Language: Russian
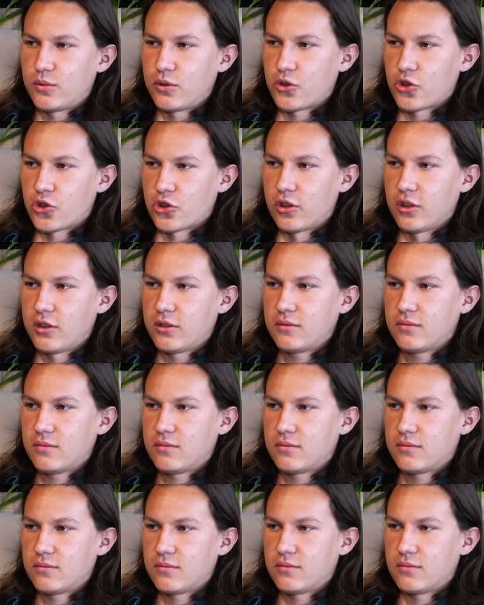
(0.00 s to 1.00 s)
Решили
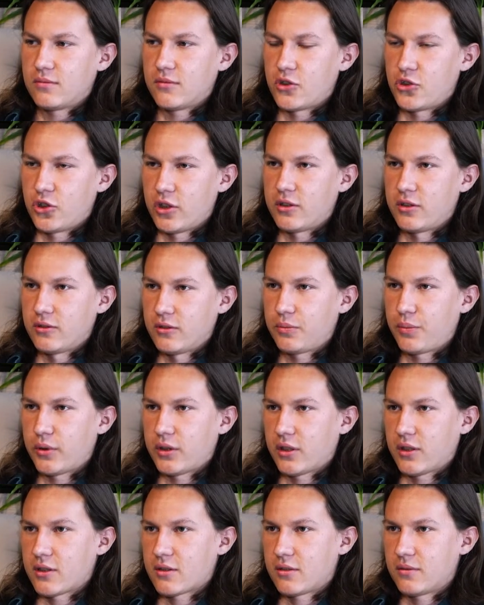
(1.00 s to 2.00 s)
начать делать
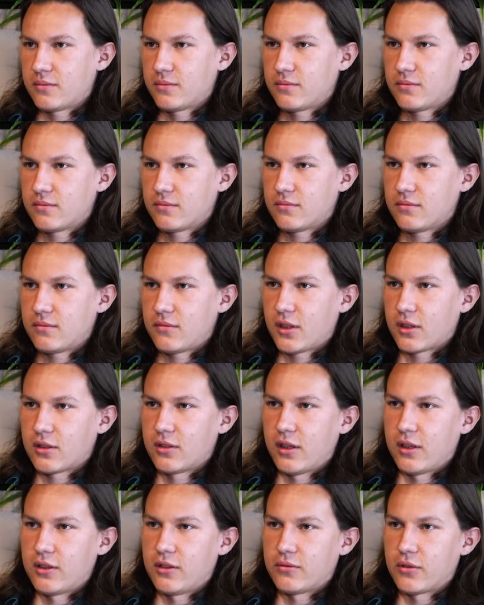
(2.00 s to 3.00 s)
подкасты.
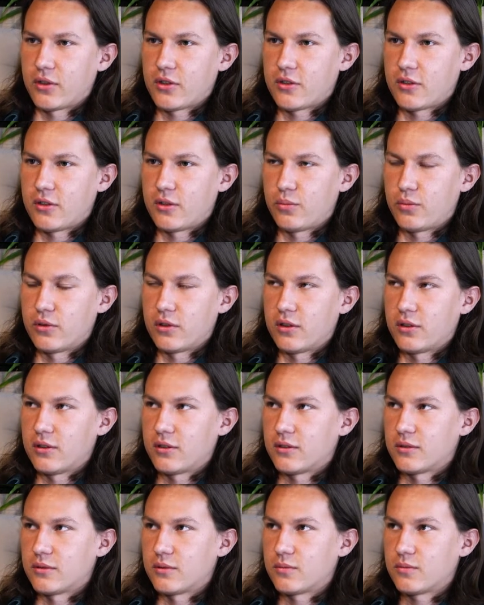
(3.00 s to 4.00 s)
Тогда они в России
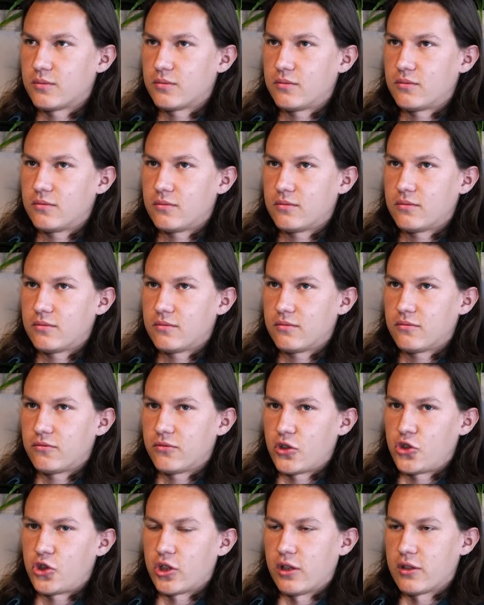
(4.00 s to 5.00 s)
были в
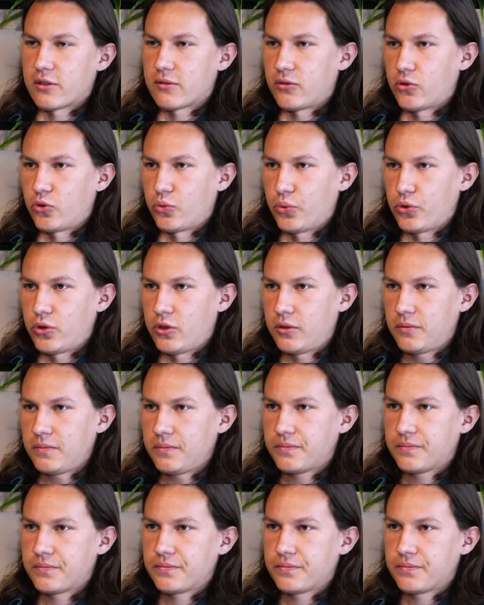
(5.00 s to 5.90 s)
начале своего пути.